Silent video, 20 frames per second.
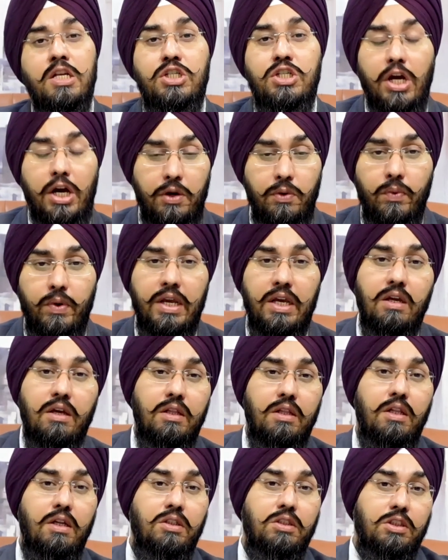जनवरी के
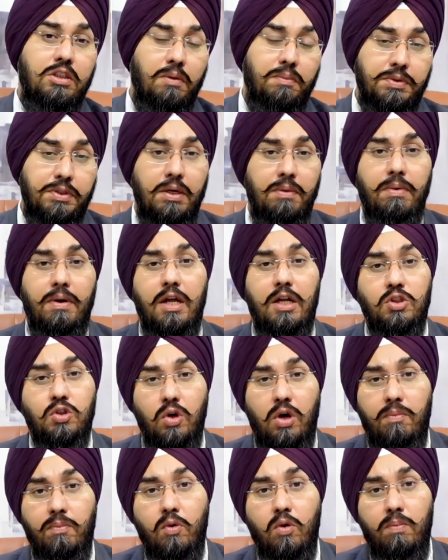अंदर सबसे बड़ा
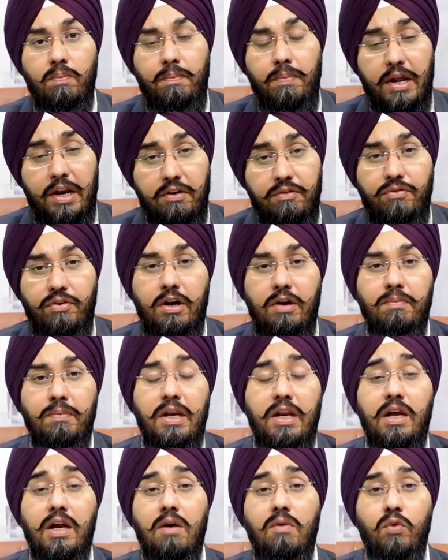जो आपको बेनिफिट
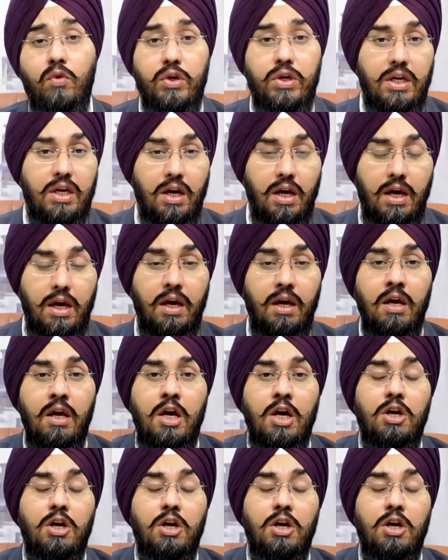मिलेगा वो ये है